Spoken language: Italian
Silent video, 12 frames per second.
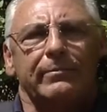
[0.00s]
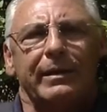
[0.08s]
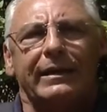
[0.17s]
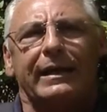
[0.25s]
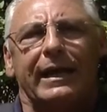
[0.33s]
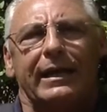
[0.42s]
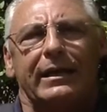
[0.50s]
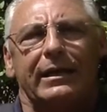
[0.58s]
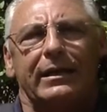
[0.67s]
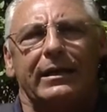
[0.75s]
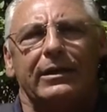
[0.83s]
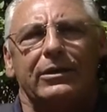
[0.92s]
perché
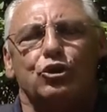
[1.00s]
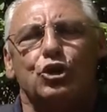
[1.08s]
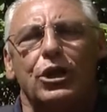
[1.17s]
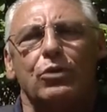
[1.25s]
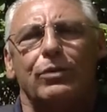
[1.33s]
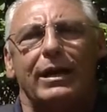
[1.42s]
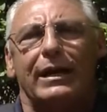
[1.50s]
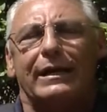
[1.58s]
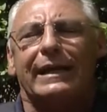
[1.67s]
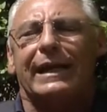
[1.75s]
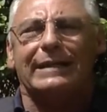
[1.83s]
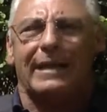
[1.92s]
eh, cinque
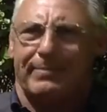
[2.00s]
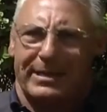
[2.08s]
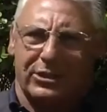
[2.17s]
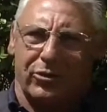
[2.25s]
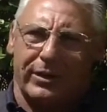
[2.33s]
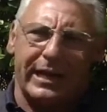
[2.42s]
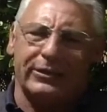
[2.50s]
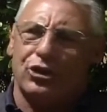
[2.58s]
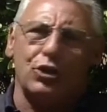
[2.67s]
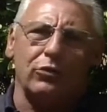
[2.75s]
grandi appassionati,